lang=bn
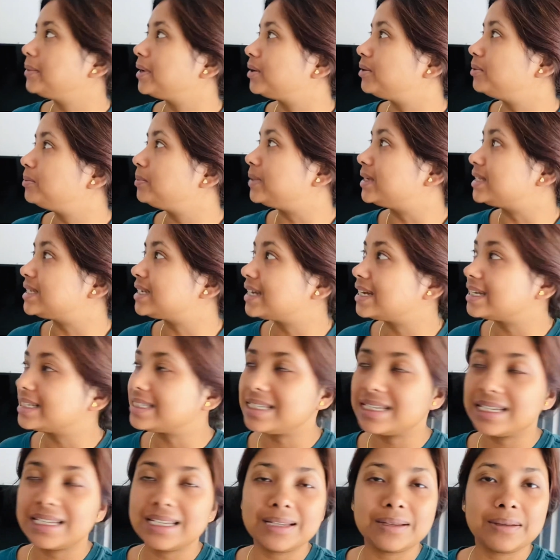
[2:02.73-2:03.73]
এখন বেজে
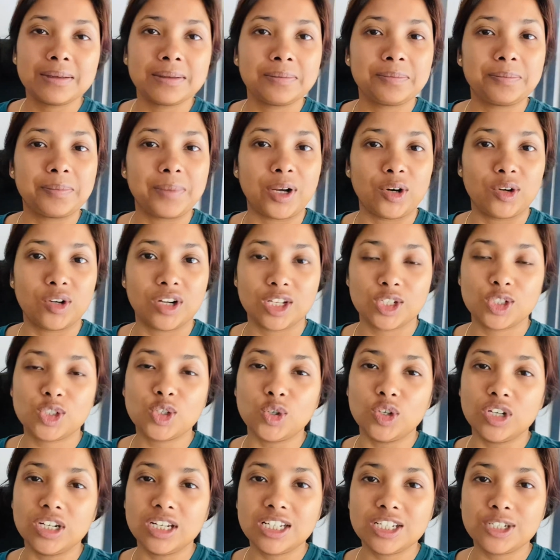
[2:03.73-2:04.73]
গেছে বারোটা
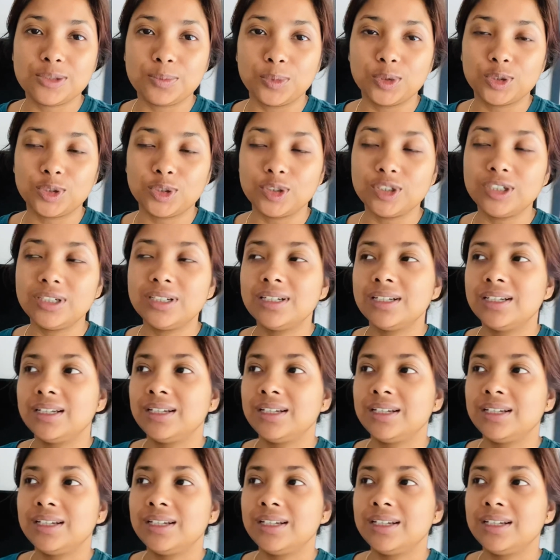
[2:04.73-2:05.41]
চল্লিশ মতন